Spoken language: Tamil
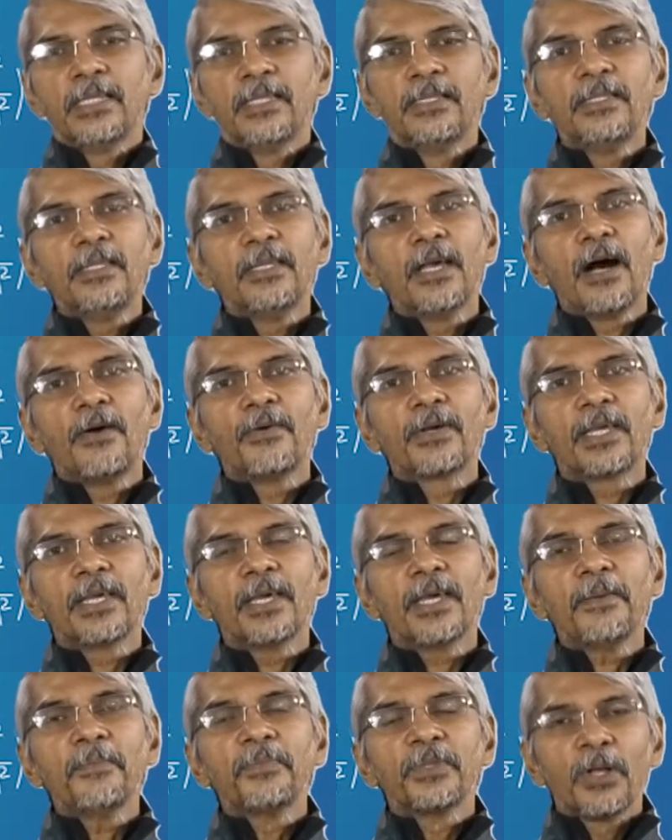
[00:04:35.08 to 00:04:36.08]

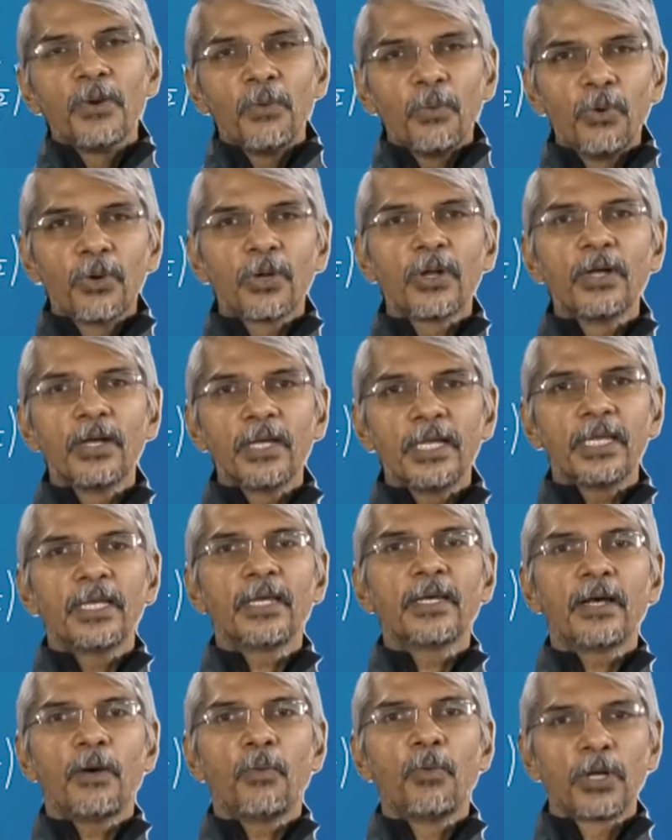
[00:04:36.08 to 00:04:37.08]
இந்தியாவுக்கு ஒரு
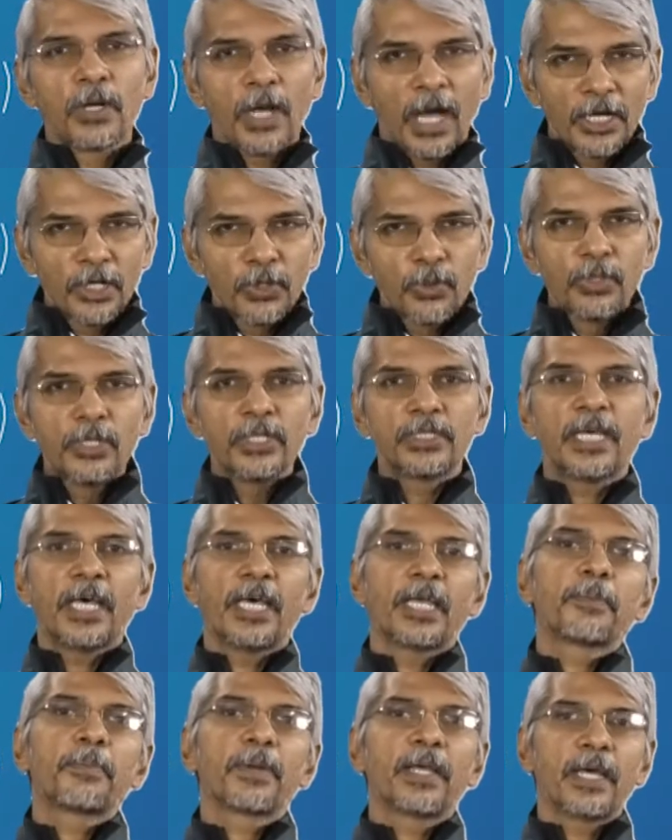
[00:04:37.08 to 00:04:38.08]
ஒரு அணுகுண்டு
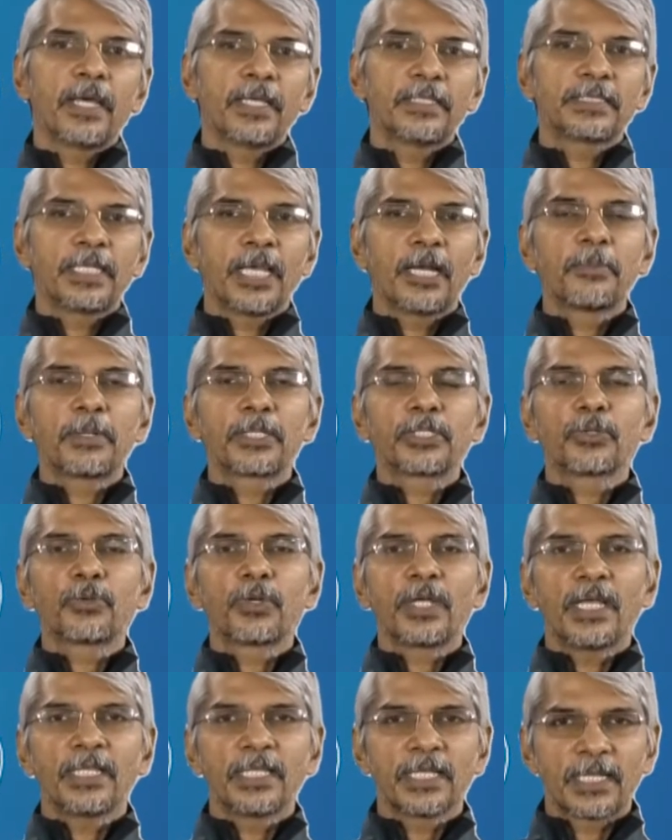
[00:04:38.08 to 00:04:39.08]
தயாரிப்பில்
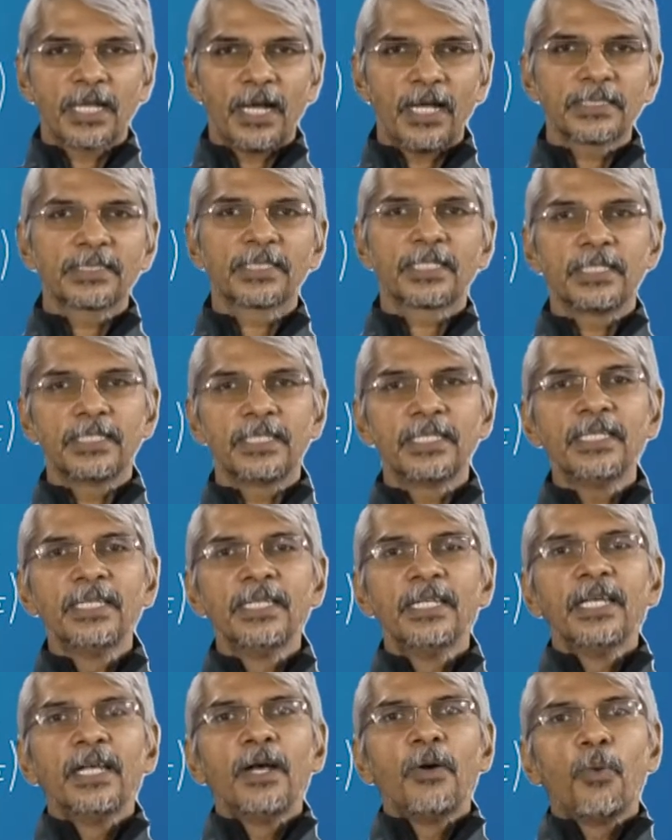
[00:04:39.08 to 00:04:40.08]
செயல்படுத்தக்கூடிய அந்த காசுக்கு
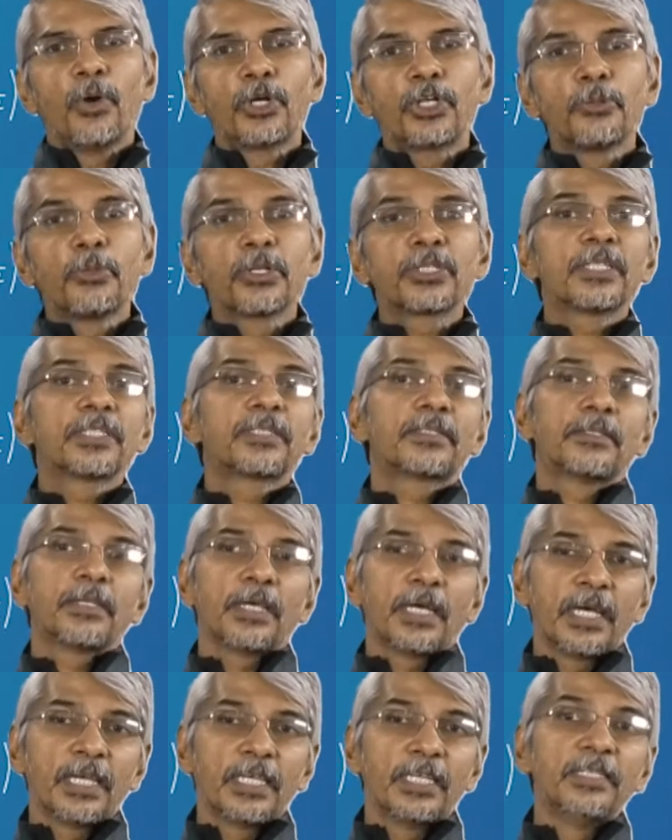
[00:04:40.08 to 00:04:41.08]
ஒட்டுமொத்த
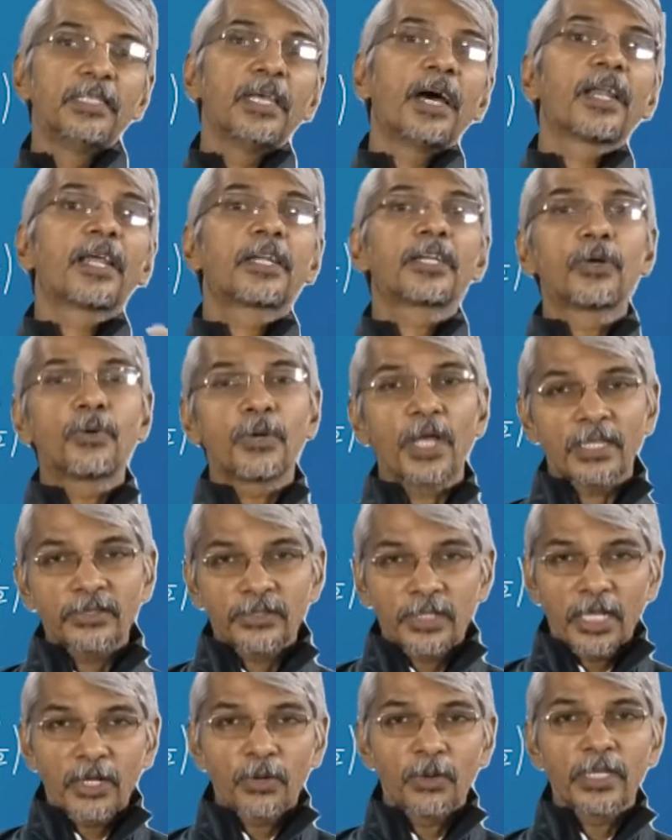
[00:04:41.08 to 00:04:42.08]
இந்தியாவில் இருக்கக்கூடிய
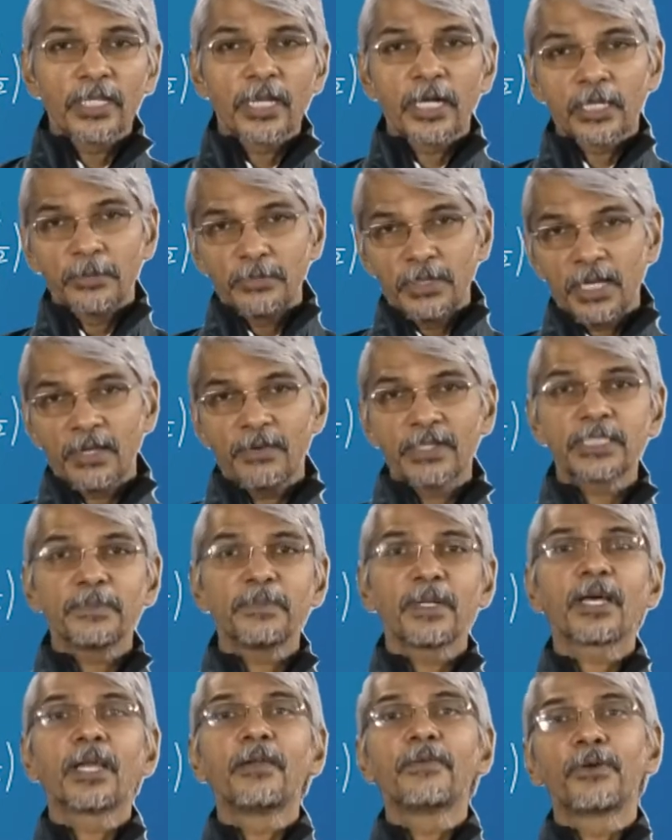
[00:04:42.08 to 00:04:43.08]
அத்தனை குழந்தைகளுக்கும்
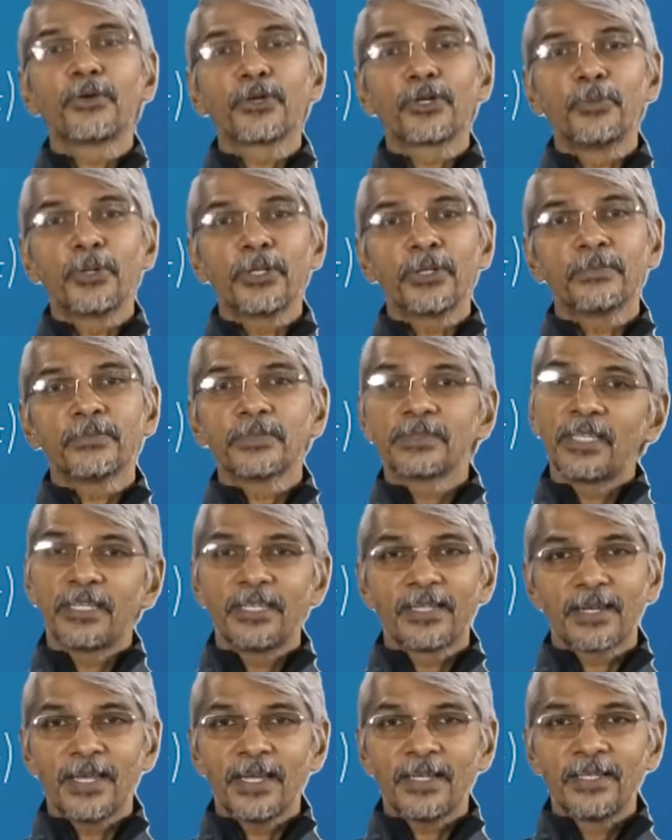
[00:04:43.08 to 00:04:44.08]
இலவசமாக கல்வி கொடுக்க முடியும்
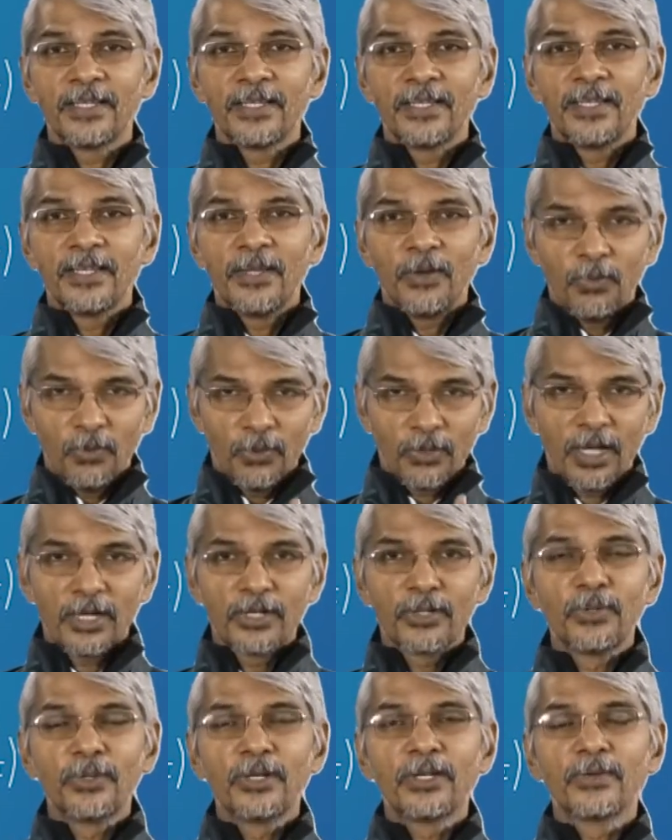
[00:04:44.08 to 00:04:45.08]
தெரியுங்களா ஒரு
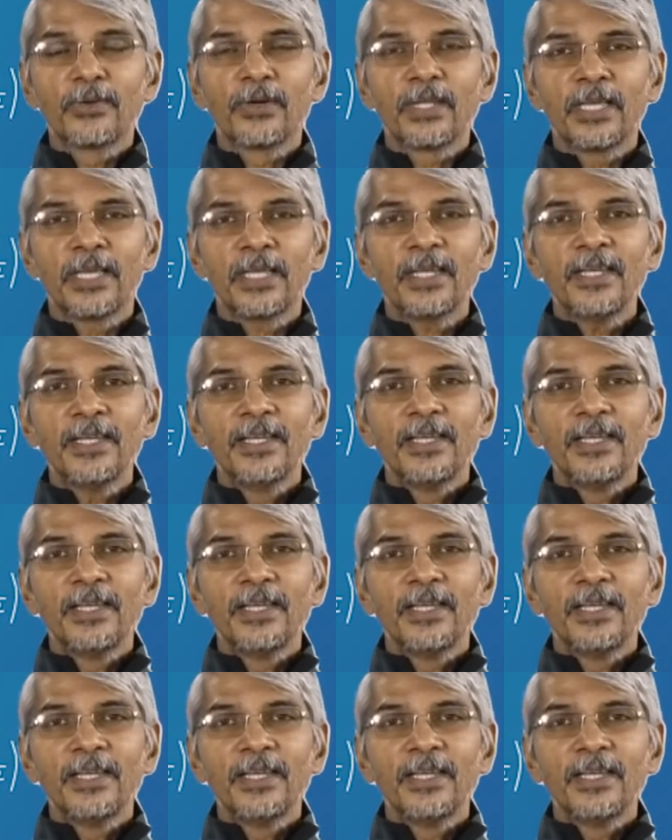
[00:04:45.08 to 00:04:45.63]
அணுகுண்டினுடைய